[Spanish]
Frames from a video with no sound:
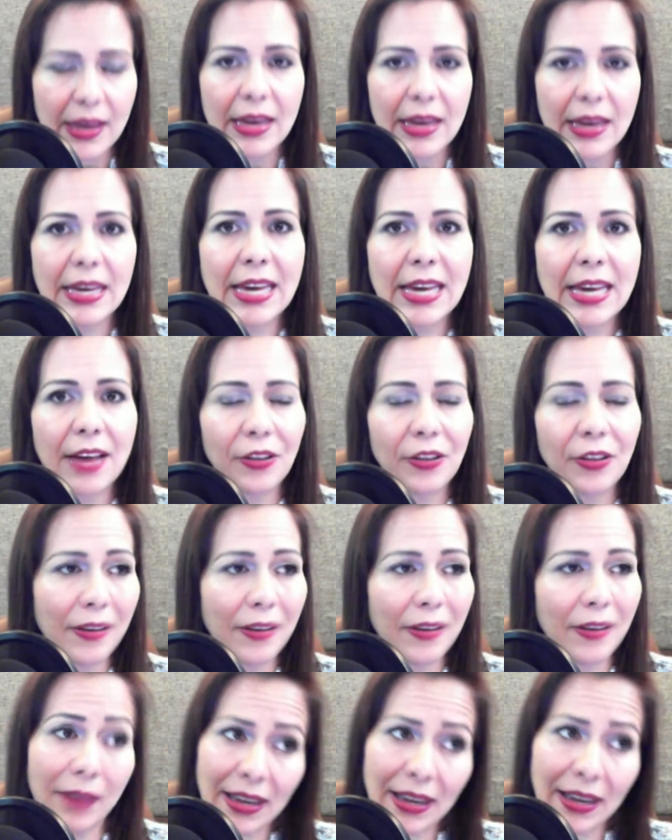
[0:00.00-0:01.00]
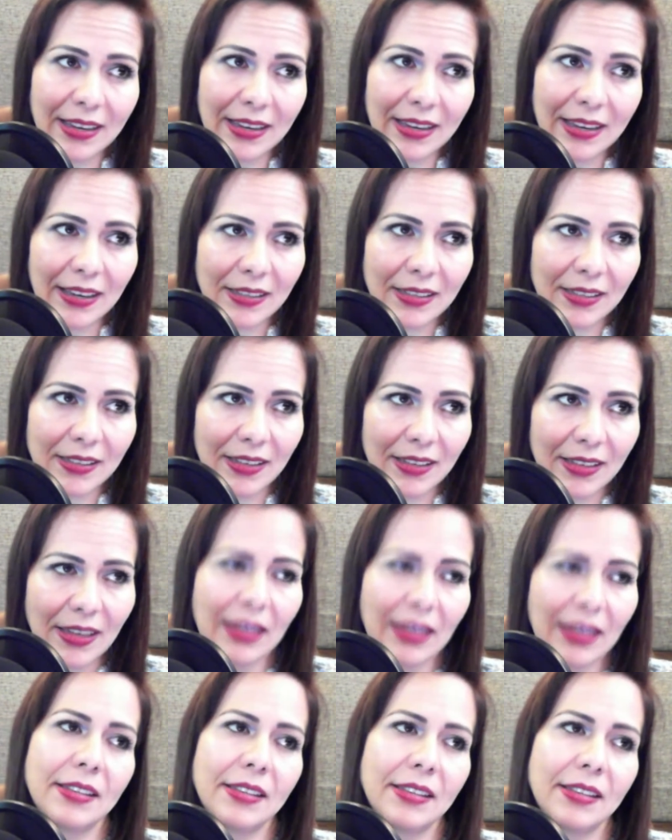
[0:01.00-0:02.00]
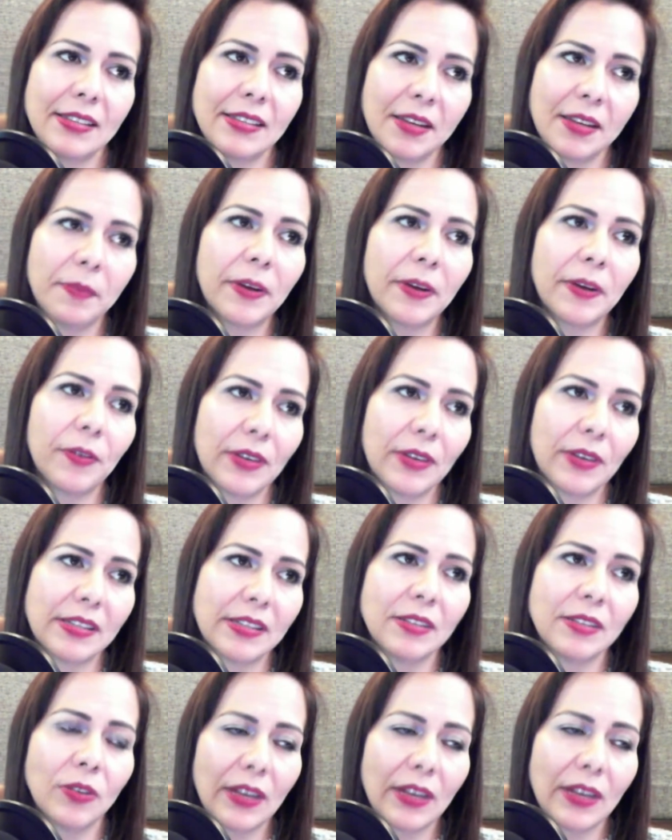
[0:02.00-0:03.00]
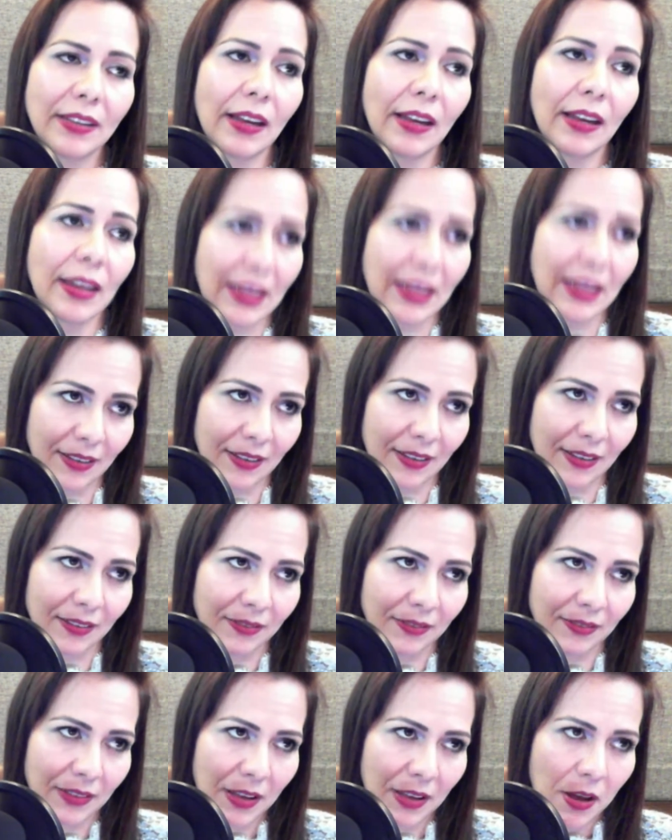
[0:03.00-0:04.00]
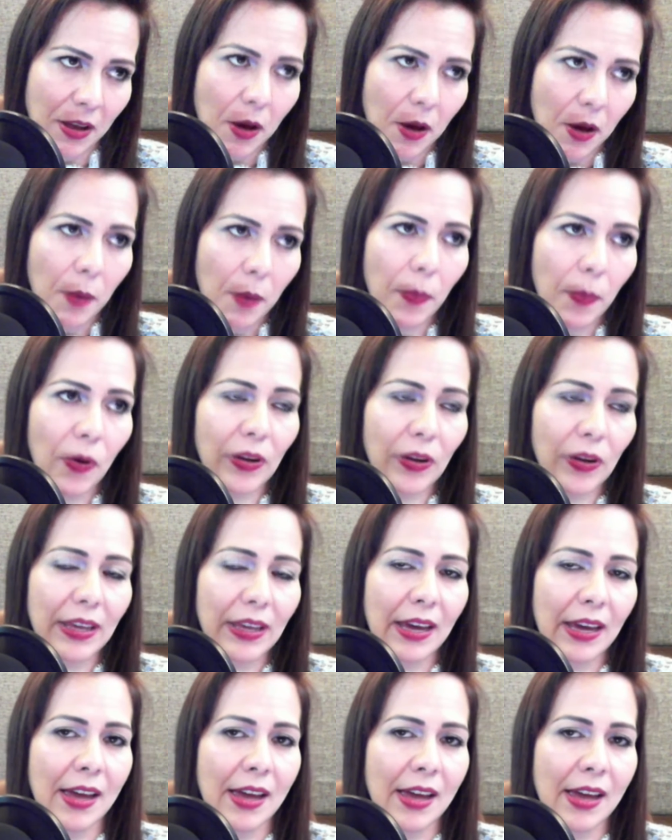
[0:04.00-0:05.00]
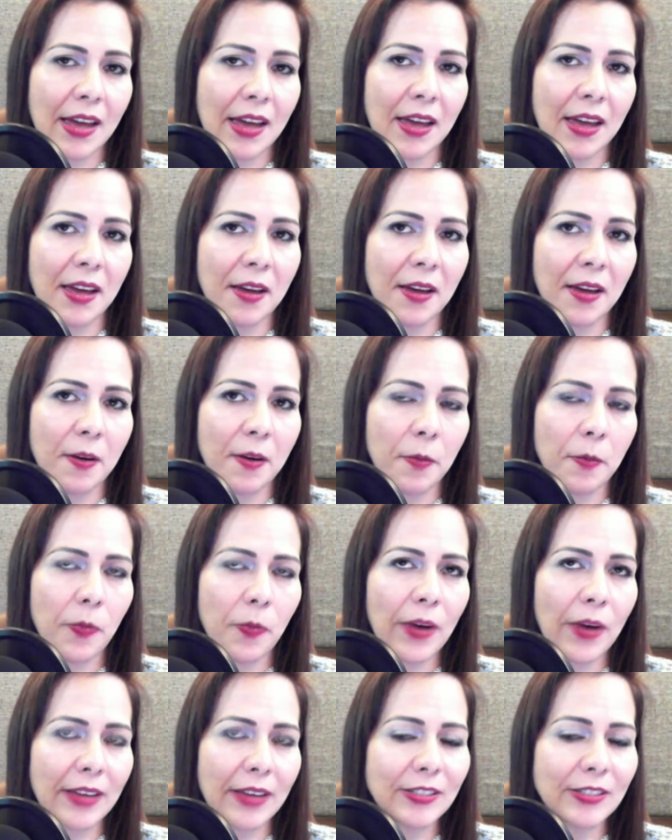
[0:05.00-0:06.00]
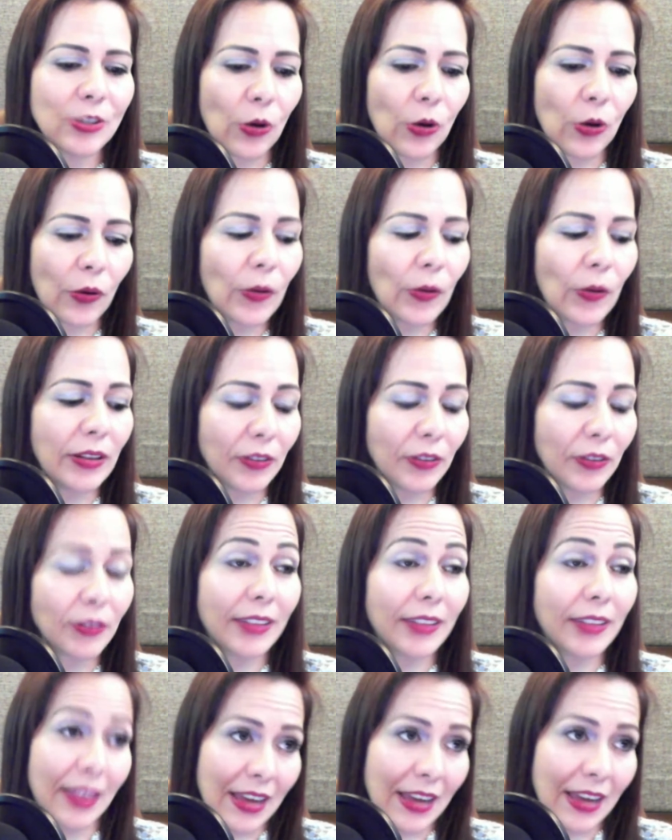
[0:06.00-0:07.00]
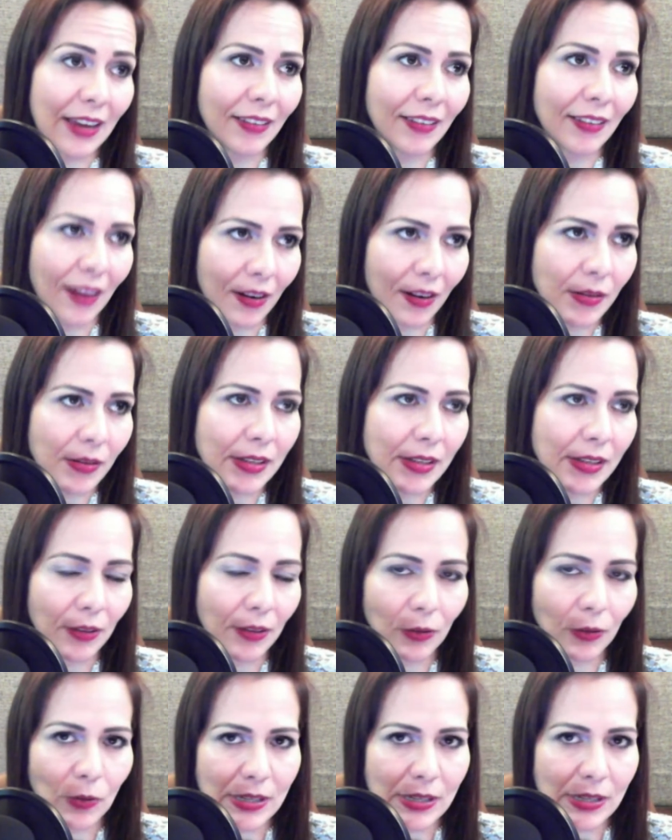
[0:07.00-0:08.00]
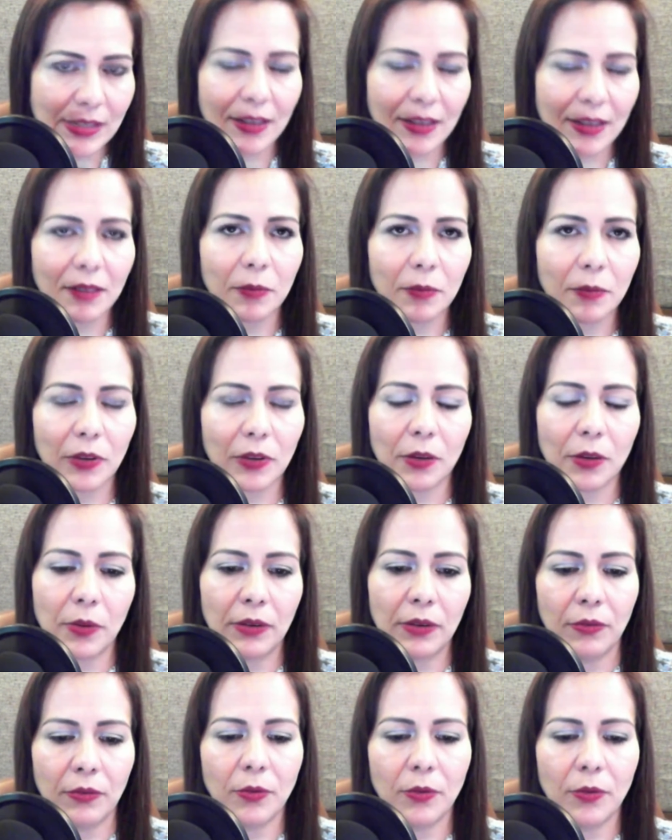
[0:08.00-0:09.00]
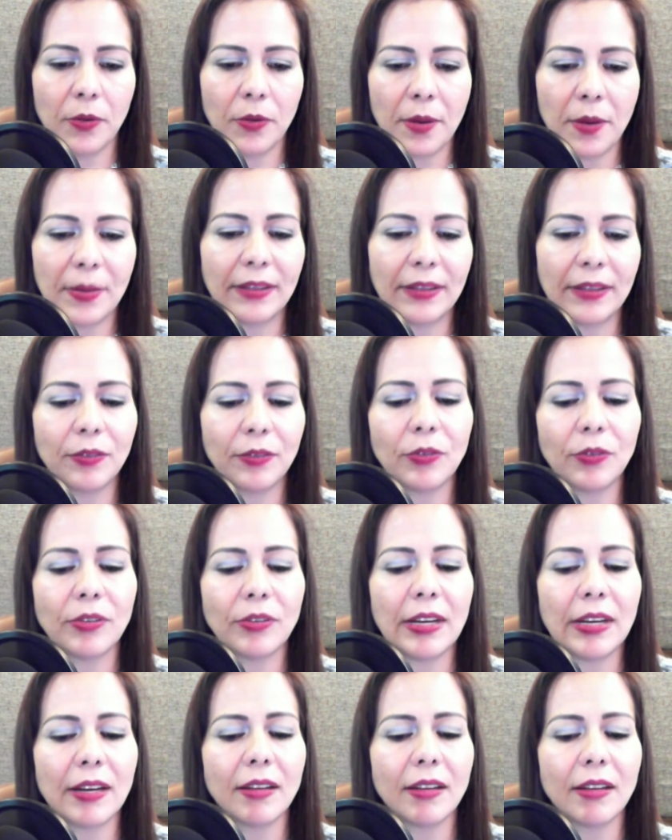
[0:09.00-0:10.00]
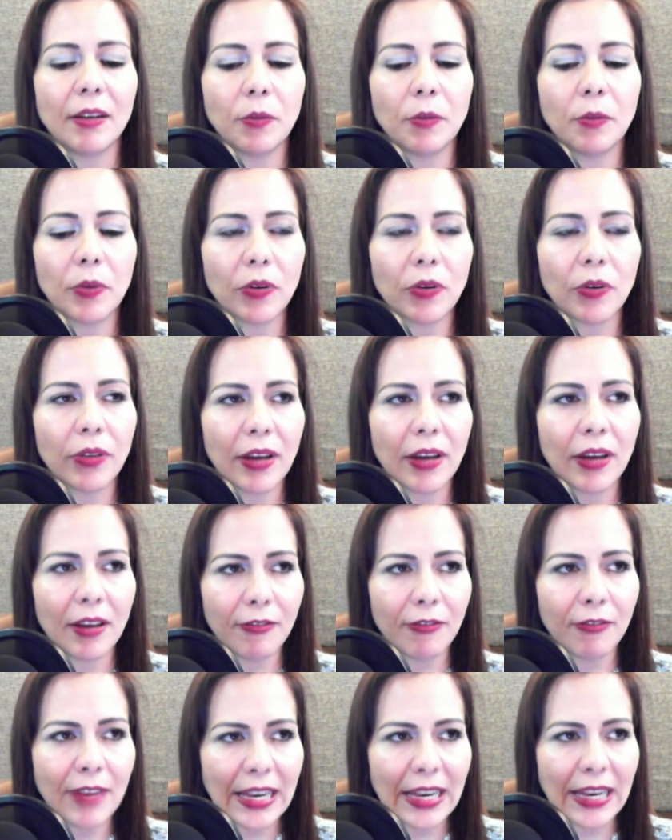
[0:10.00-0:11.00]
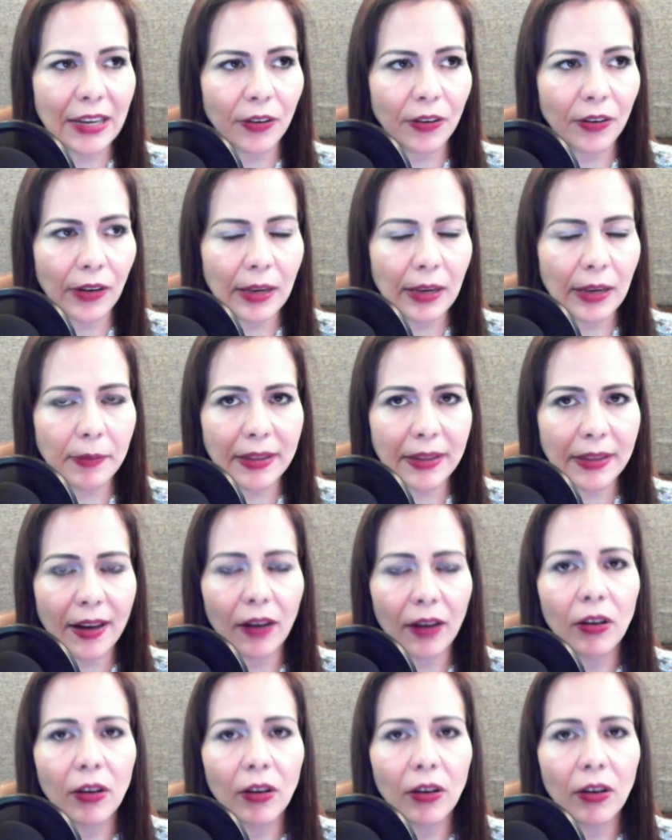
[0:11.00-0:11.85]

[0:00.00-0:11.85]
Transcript: Y a donde vayas, inicia siempre con esa historia tan linda. Porque, pues yo cuando te dije que estaba revisando tu Instagram, porque bueno, obviamente uno tiene que tener un poco de feeling con el invitado.